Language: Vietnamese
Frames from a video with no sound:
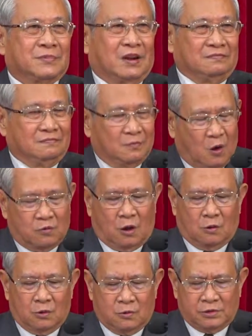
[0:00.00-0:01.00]
Các môn
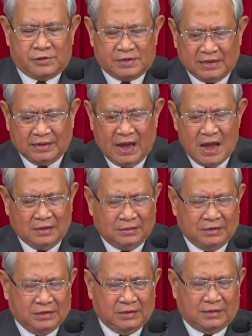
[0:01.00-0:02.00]
đồ của Chúa xứng
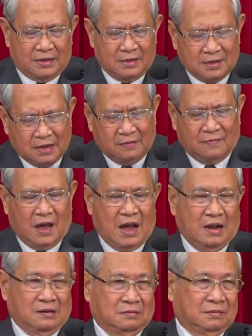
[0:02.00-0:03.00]
đáng để được người ta nhìn
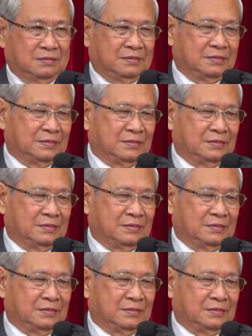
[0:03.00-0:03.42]
vào.